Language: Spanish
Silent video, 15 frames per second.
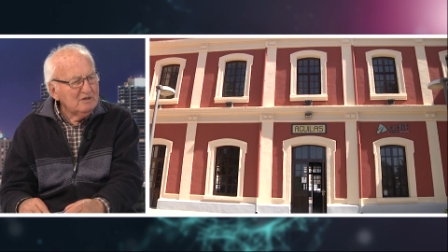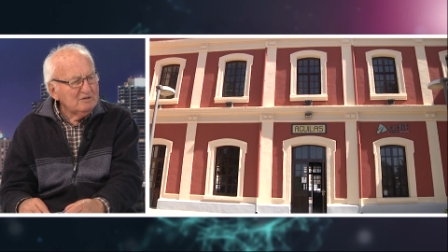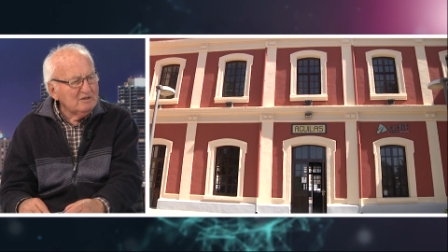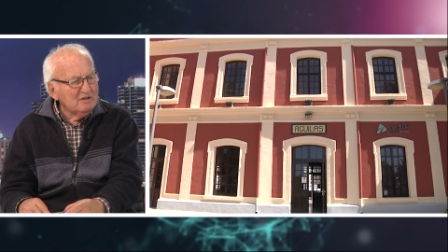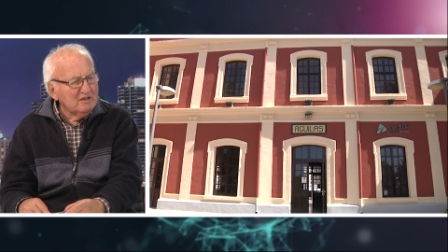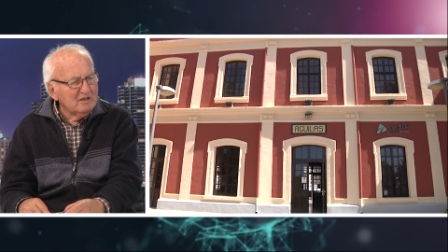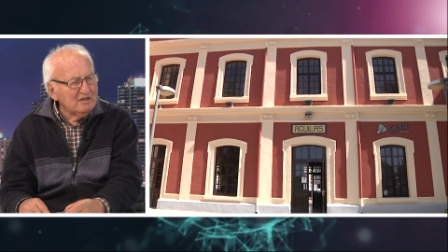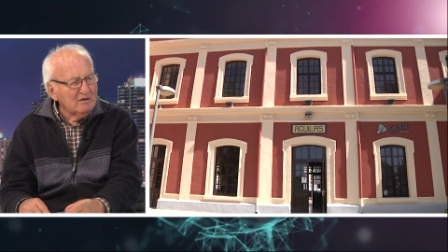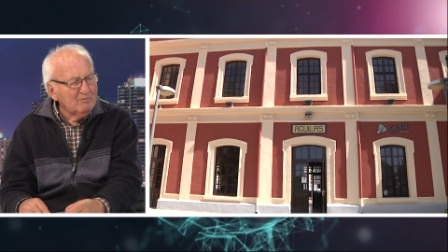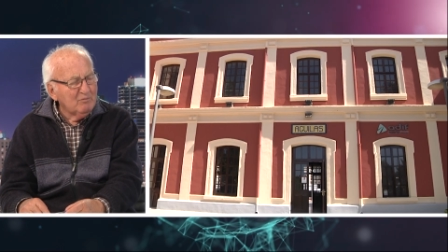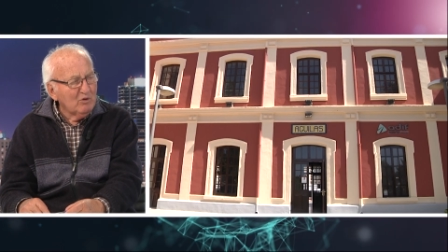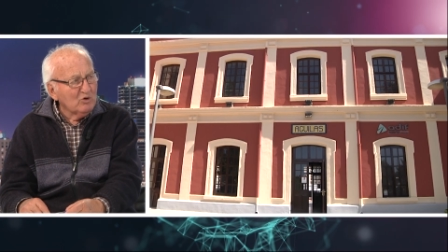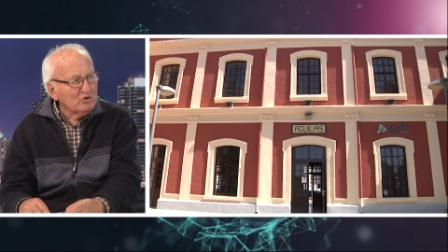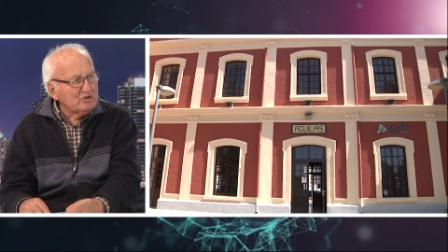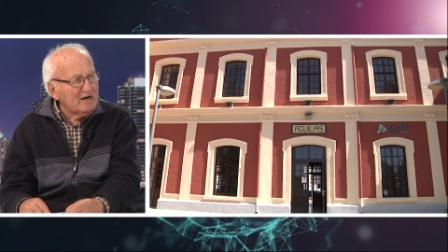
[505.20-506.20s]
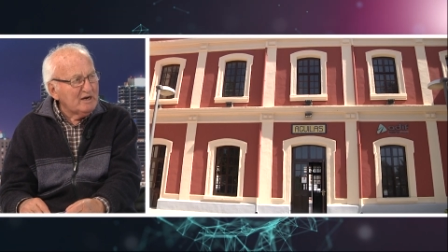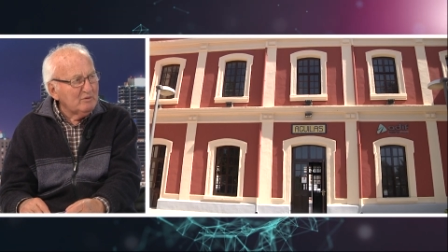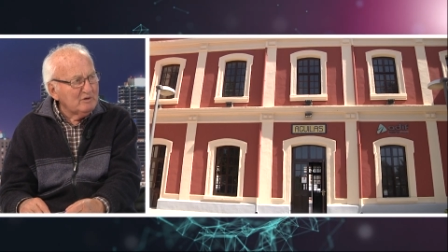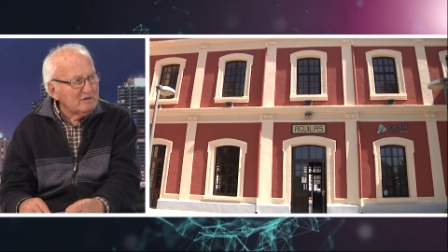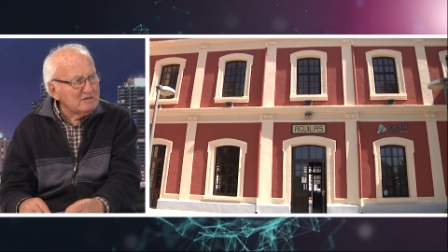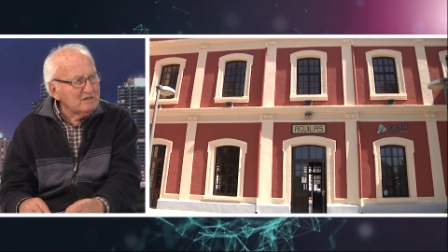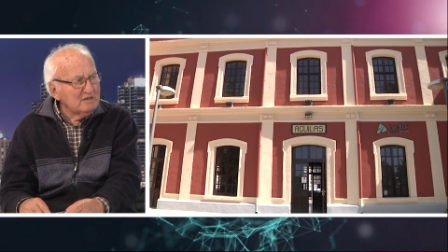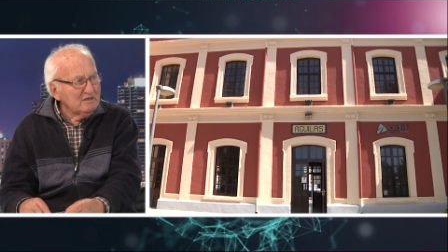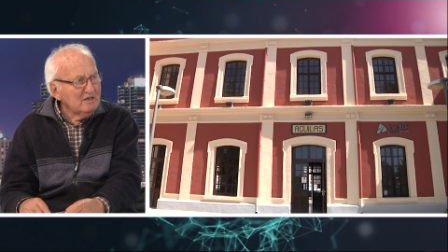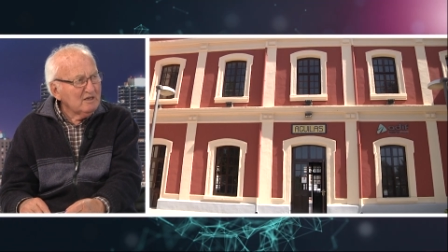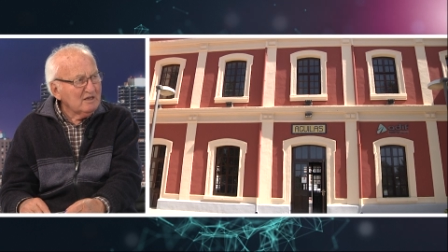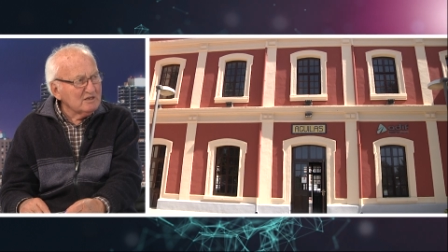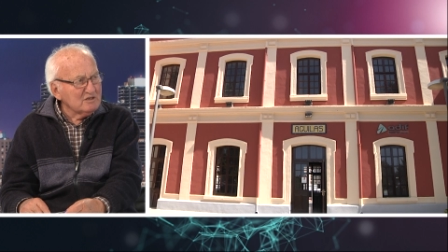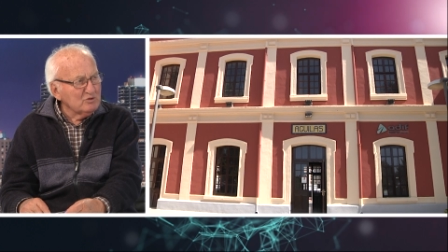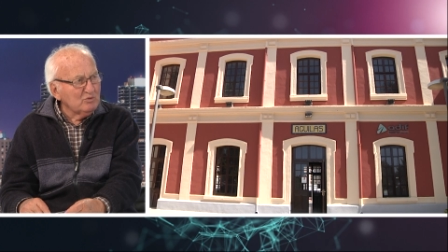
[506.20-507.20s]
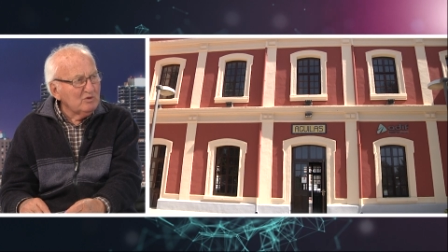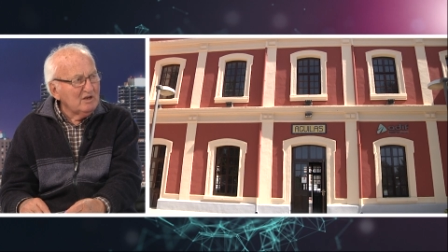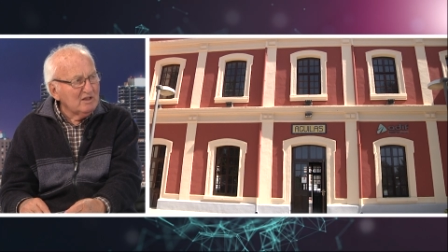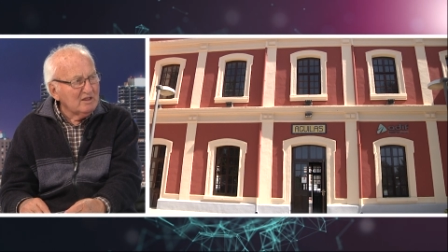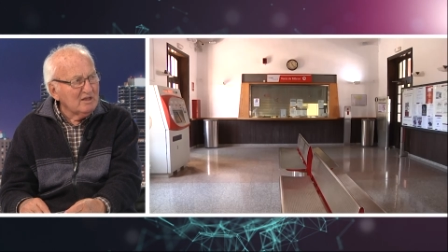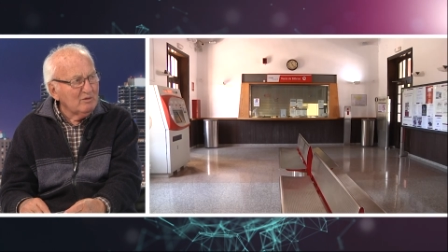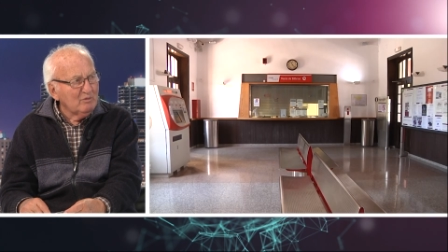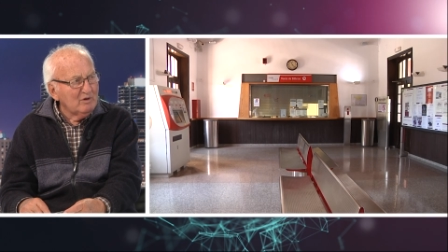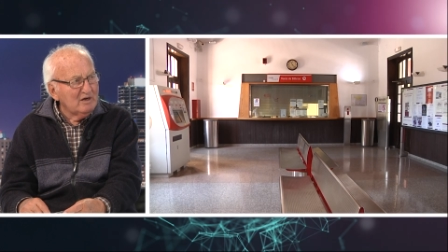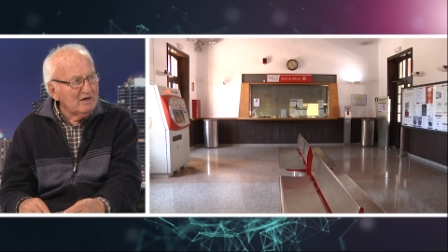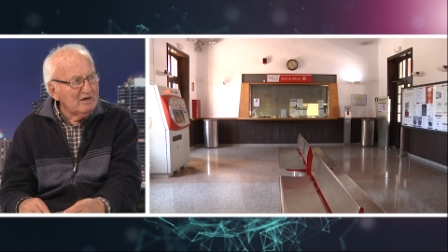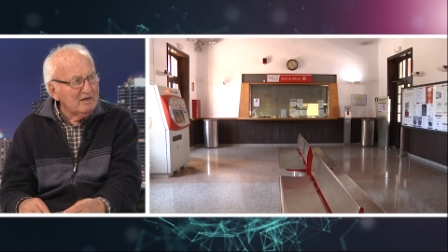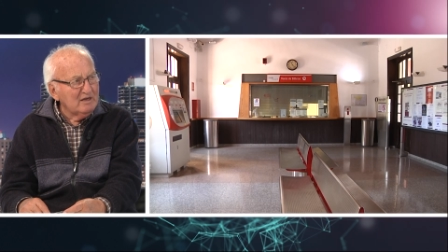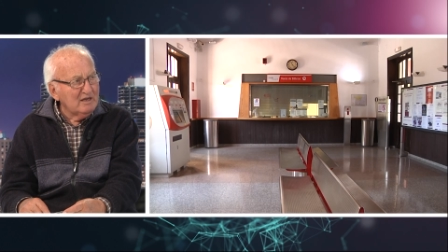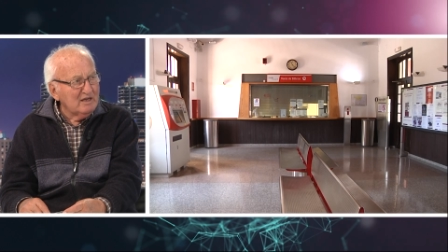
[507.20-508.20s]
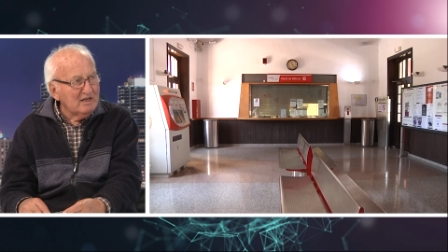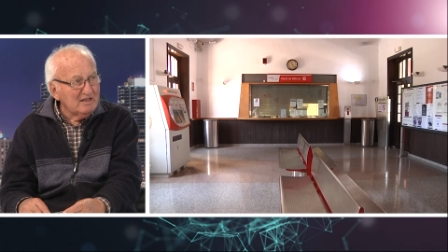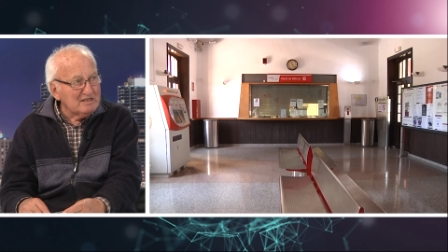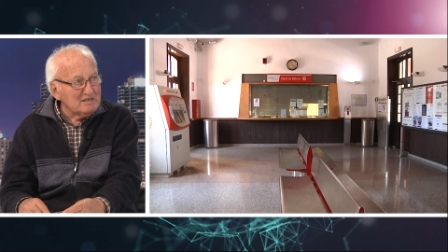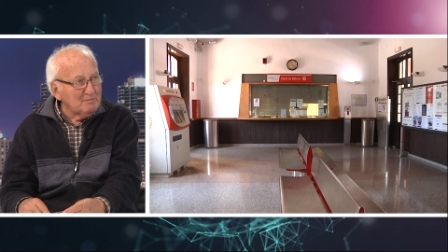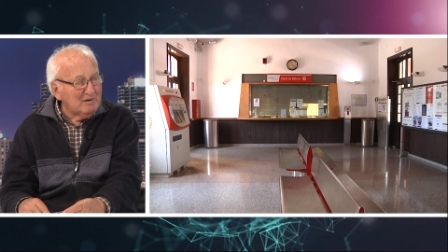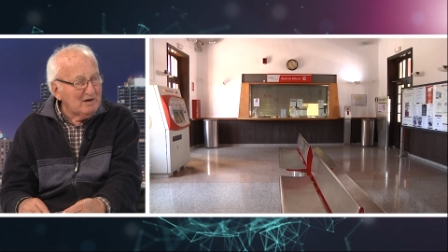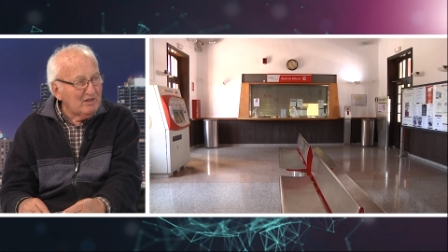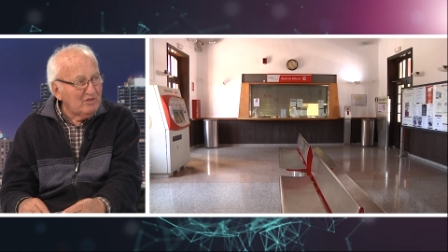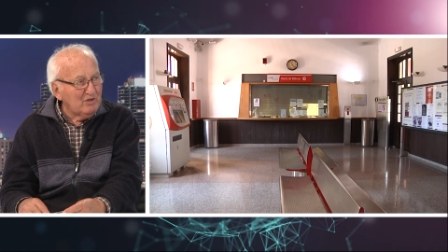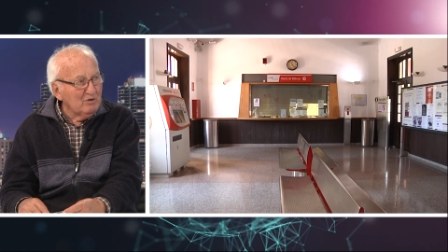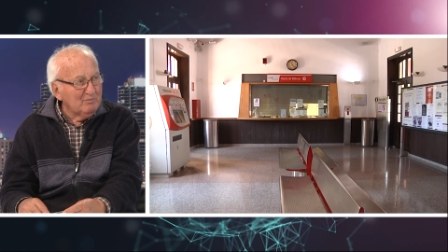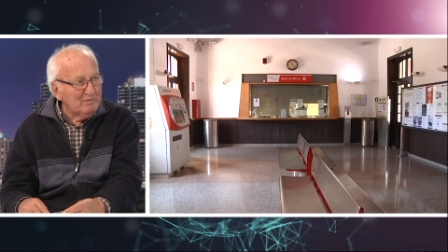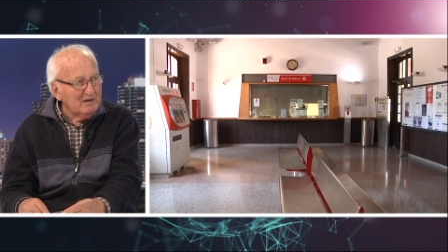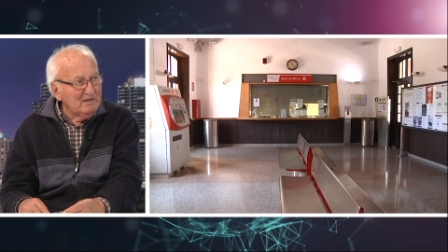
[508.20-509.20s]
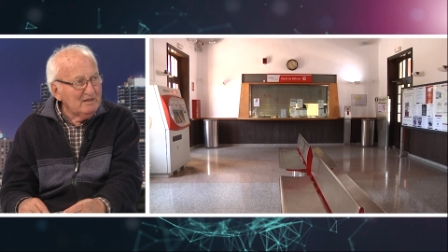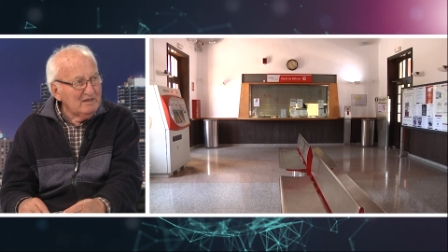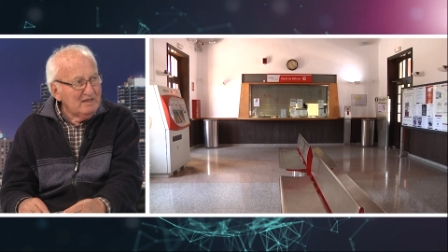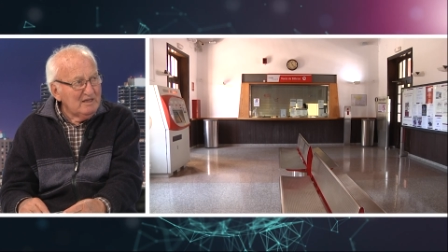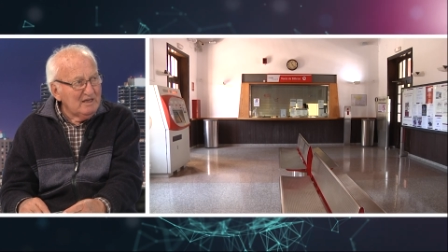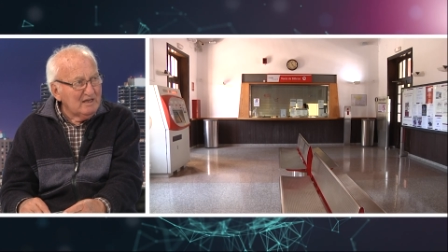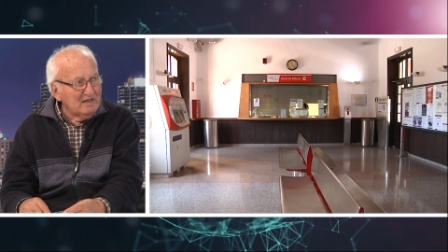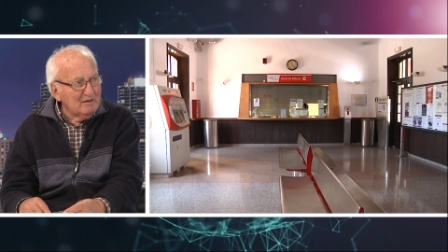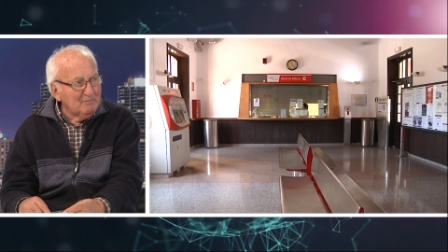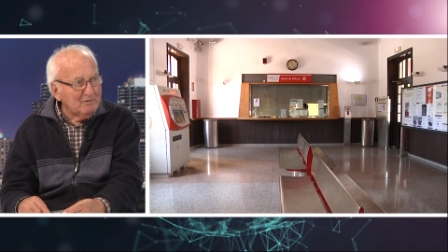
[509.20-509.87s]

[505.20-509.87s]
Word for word: desde el tiempo de los árabes que se utilizaba y que desapareció y quedan